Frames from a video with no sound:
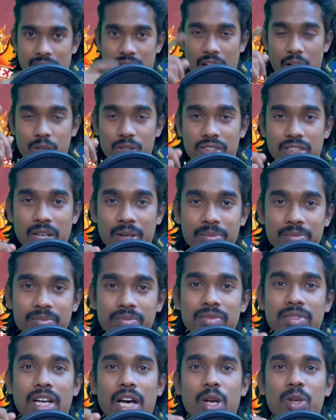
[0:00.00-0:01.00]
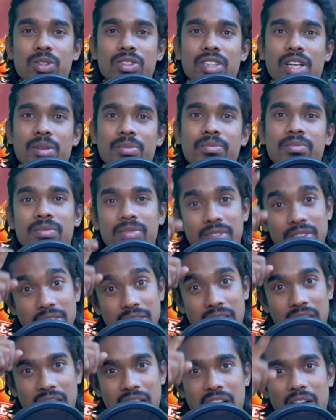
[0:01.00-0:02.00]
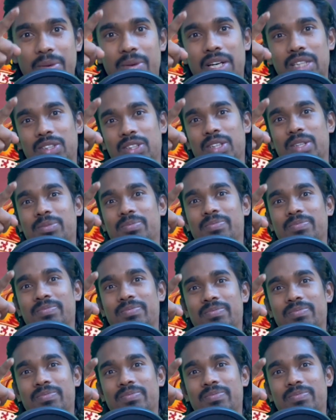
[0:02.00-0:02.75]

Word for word: కలుద్దాం గెలుద్దాం జెండా వాతుదాం